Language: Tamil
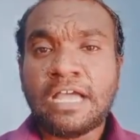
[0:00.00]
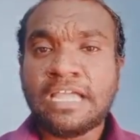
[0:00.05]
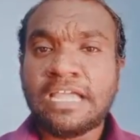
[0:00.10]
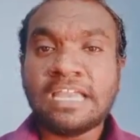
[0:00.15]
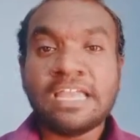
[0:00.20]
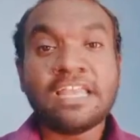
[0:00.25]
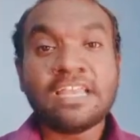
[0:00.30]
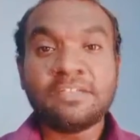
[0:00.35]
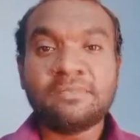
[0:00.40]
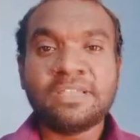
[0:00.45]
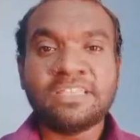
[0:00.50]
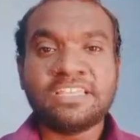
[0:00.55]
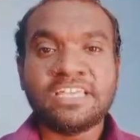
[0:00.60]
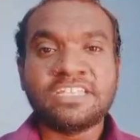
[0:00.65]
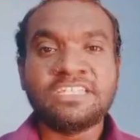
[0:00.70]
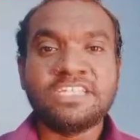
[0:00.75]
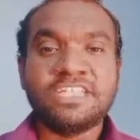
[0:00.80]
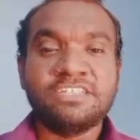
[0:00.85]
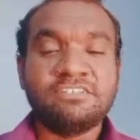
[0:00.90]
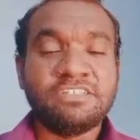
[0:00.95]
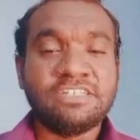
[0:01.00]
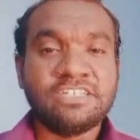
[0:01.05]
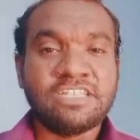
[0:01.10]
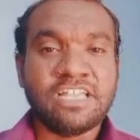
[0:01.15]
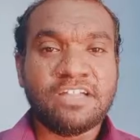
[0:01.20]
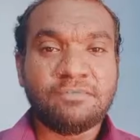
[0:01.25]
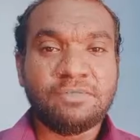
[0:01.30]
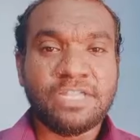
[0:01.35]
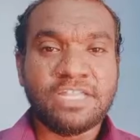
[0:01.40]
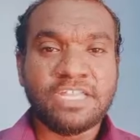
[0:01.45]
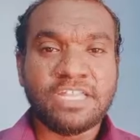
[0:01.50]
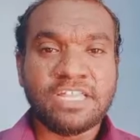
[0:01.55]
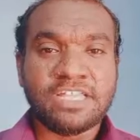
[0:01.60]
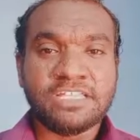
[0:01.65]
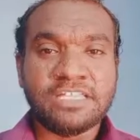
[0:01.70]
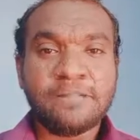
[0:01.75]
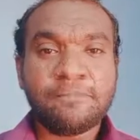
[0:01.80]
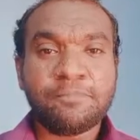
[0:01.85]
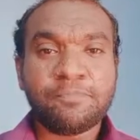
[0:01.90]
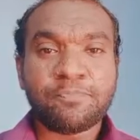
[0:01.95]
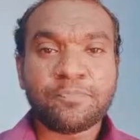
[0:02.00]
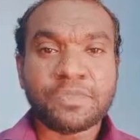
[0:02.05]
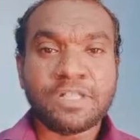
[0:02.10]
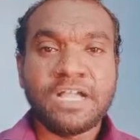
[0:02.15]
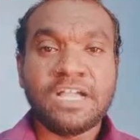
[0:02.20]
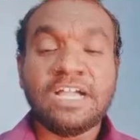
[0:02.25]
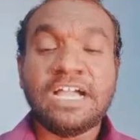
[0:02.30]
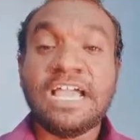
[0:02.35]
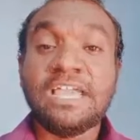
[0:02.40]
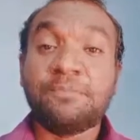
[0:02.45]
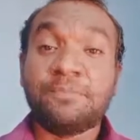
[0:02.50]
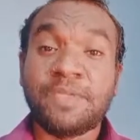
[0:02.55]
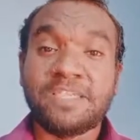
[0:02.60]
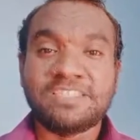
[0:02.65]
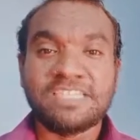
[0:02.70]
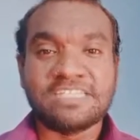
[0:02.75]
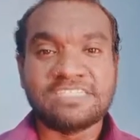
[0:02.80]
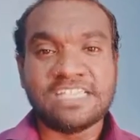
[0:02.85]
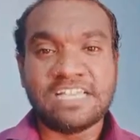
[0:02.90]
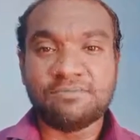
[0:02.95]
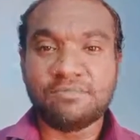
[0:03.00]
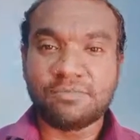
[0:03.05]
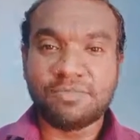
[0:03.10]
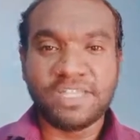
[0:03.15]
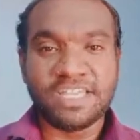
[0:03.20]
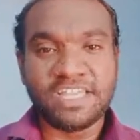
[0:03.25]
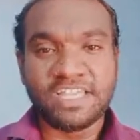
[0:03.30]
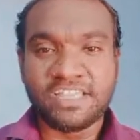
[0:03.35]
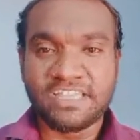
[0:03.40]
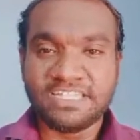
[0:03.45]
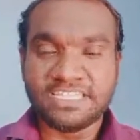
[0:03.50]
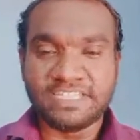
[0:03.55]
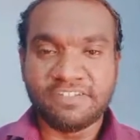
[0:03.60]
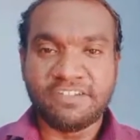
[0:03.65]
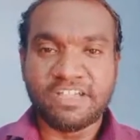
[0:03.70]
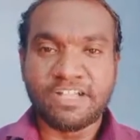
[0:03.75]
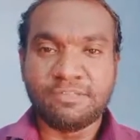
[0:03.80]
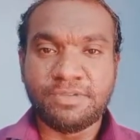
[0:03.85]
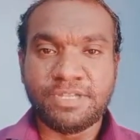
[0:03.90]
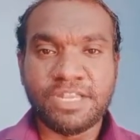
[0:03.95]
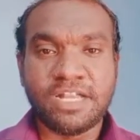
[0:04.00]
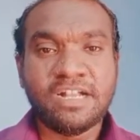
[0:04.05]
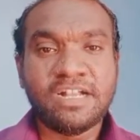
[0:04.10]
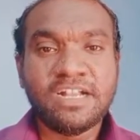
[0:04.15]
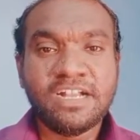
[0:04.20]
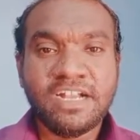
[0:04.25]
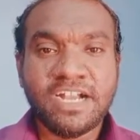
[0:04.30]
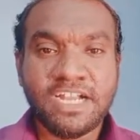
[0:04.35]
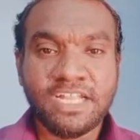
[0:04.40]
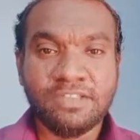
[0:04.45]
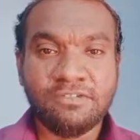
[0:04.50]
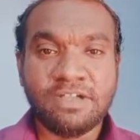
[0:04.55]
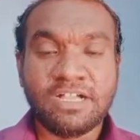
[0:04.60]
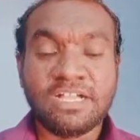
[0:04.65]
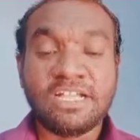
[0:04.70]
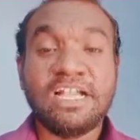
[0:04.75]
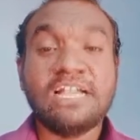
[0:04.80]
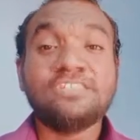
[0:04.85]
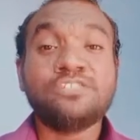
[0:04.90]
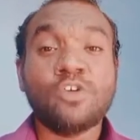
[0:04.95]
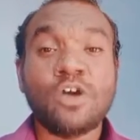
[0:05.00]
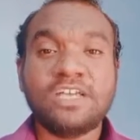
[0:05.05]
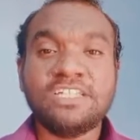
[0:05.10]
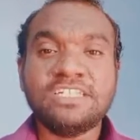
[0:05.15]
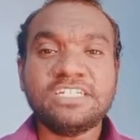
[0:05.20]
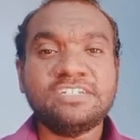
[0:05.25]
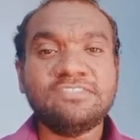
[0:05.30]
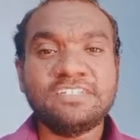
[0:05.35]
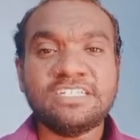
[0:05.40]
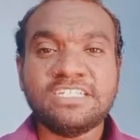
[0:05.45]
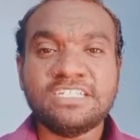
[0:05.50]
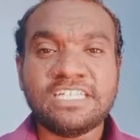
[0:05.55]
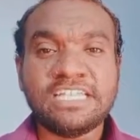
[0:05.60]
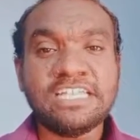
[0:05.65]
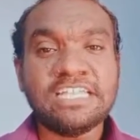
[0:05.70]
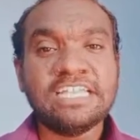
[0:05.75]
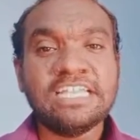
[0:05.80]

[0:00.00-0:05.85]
எல்லாருக்குமே தெரிஞ்சது வந்துட்டு அப்படிங்கிறது ஐபிஎஸ் எக்ஸாம் அப்படிங்கிறது என்ன செய்வாங்க அப்படின்னா எழுதுவாங்க ஸோ அதுக்கு வந்துட்டு